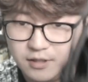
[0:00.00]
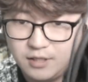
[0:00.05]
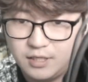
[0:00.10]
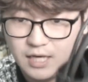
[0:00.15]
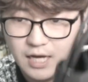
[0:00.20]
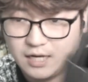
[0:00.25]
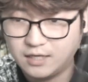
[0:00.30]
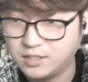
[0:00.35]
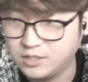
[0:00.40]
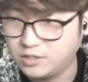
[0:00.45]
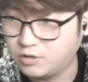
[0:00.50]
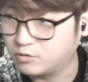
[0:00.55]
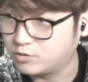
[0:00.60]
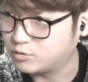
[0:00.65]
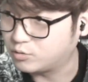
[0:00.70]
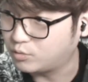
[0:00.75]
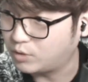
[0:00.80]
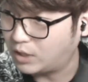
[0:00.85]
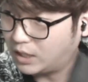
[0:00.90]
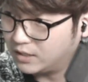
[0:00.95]
이 한 근이 어느
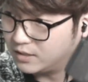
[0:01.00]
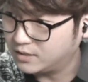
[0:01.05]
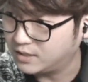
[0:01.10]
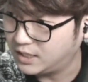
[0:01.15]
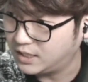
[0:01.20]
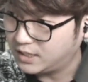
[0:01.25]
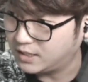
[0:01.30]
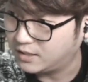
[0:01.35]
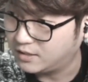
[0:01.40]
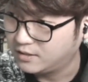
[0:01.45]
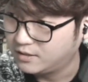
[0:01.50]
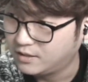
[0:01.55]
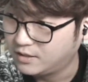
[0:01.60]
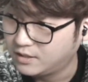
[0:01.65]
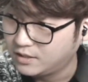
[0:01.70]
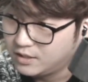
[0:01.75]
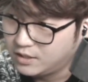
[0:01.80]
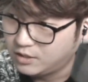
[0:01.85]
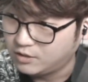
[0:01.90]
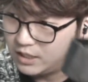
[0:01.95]
정도 아는데
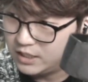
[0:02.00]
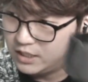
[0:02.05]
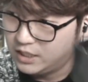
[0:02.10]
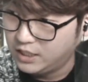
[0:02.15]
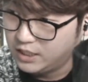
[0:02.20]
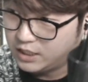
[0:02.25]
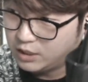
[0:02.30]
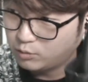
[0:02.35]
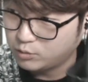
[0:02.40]
이거 한 일 킬로미터